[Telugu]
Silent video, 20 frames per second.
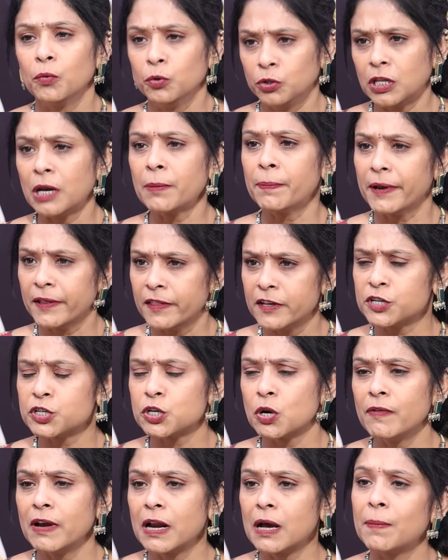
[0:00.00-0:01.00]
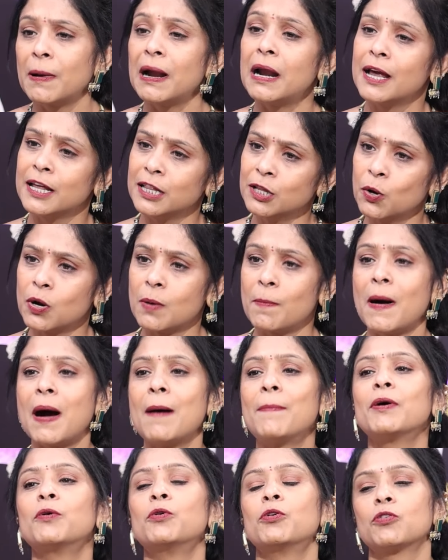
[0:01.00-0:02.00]
ఉత్తరప్రదేశ్లో వీళ్ళకి పెళ్ళైంది ఒక
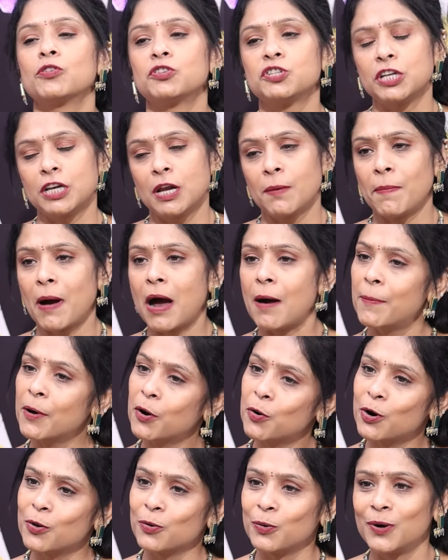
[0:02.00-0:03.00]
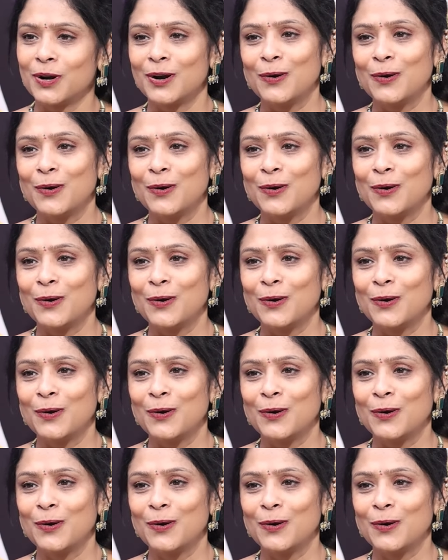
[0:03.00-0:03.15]
పాప కూడా ఒక చిన్న పాప కూడా